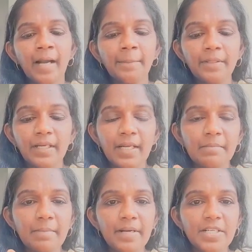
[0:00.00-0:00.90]
அப்போ தான்
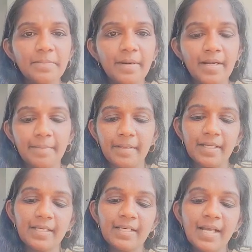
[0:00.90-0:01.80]
நம்ம ப்ரஷ் பண்ண
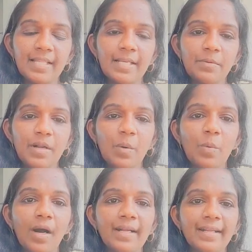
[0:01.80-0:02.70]
பிறகு அதில் உள்ள
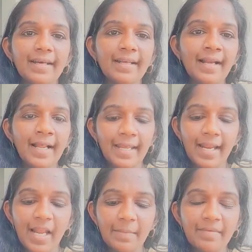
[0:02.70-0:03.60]
வாட்டர்
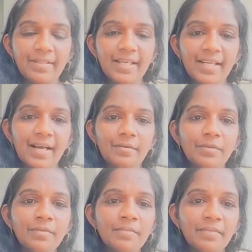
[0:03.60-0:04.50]
எல்லாமே வந்து என்ன
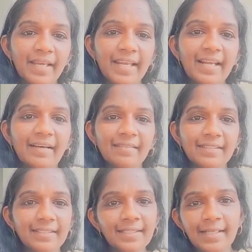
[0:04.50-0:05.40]
ஆகும் கீழே
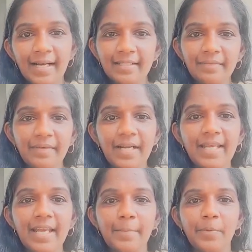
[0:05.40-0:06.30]
வந்து அது
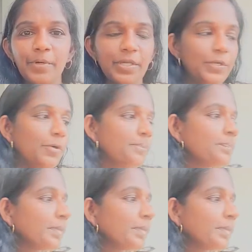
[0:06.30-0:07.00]
வெளியே போயிடும்